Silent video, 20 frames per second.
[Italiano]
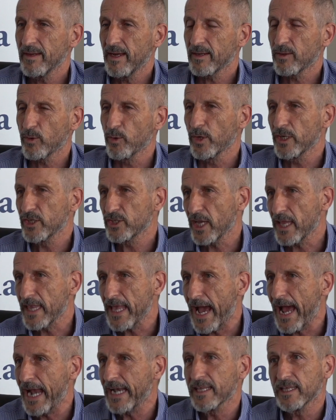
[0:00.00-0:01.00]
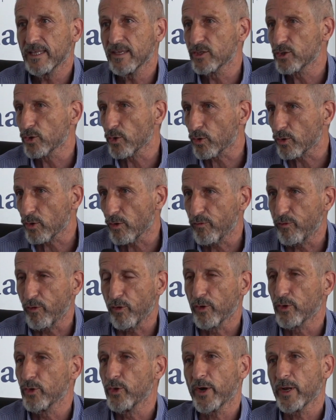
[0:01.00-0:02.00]
alcuni segnali di
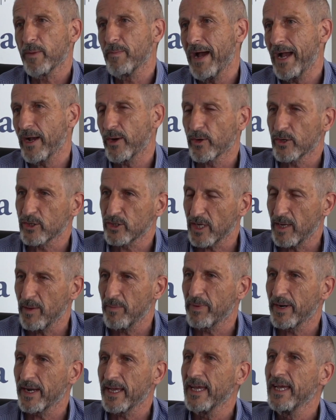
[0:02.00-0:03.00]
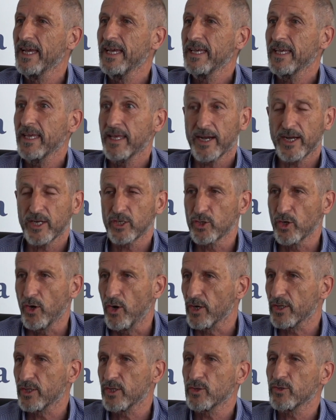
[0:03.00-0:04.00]
sottofondo rimangono sempre
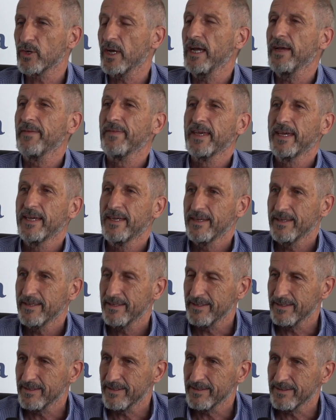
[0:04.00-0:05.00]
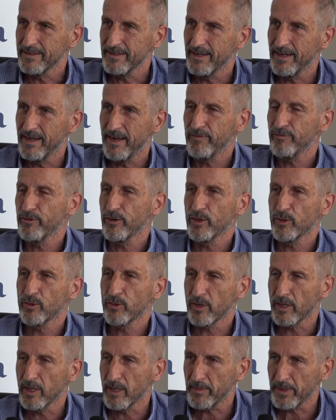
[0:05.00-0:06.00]
irrisolti, cioè eh, la
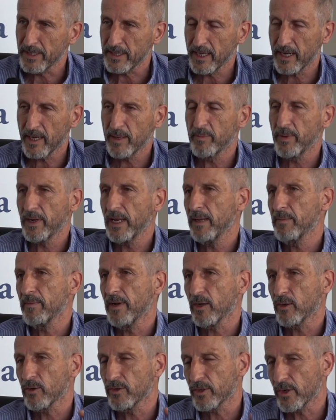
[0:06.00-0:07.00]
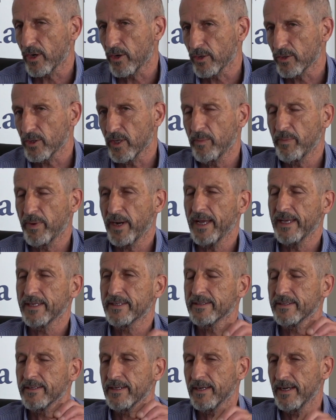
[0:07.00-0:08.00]
fornitura delle materie prime, il controllo dei
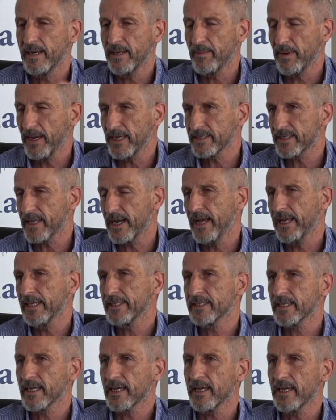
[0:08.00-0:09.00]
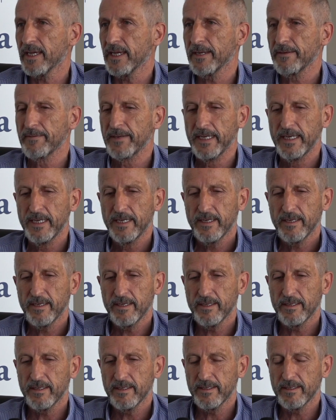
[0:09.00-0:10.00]
prezzi, le maestranze che
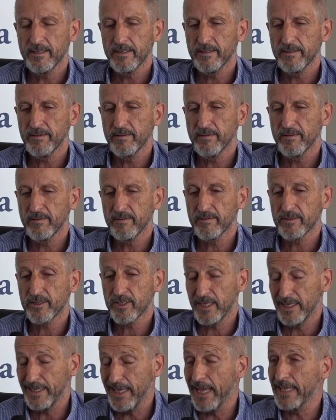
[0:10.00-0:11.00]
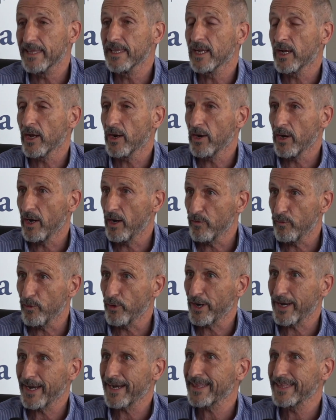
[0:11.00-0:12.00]
eh, si dedicano ai
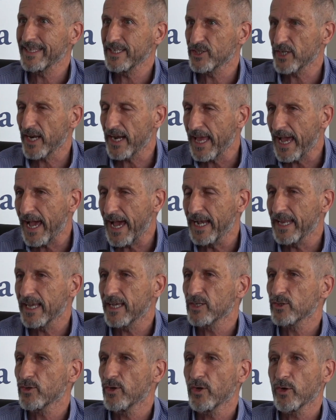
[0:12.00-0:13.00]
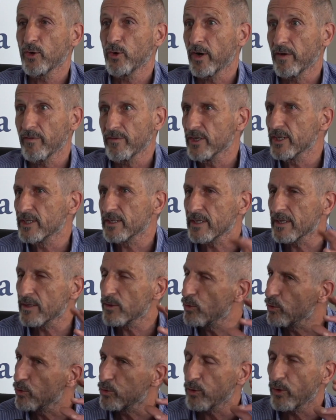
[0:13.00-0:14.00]
lavori artigianali, che sono ancora visti
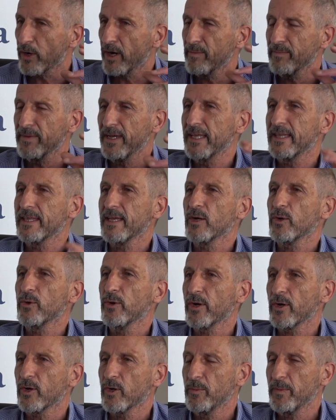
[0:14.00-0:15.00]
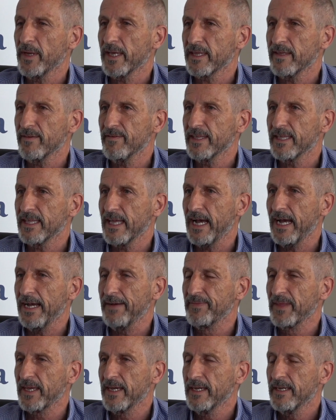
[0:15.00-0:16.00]
culturalmente ancora come
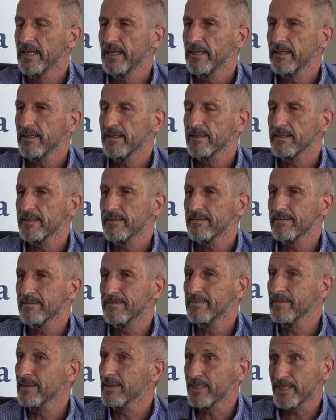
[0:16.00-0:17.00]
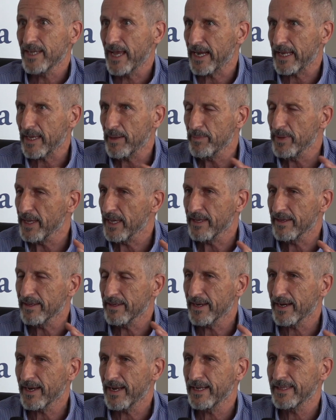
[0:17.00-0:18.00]
attività di serie B
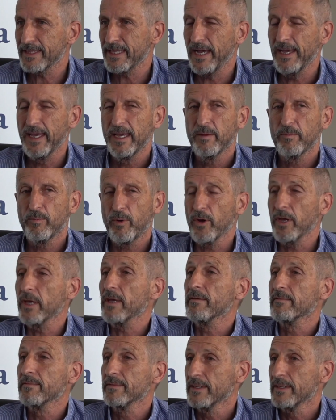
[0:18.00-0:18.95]
in realtà. Poi